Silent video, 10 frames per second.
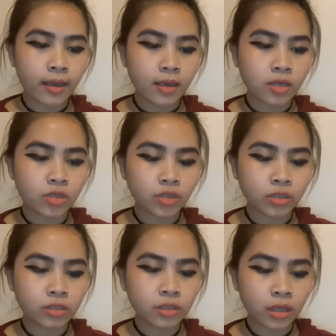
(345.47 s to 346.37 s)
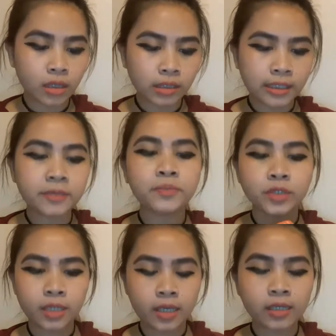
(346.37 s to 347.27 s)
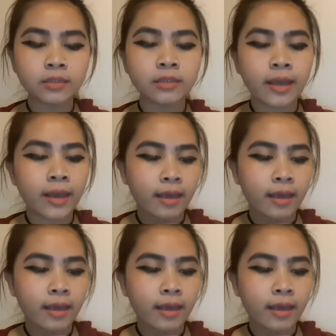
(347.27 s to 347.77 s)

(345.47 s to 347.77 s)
is the lip tint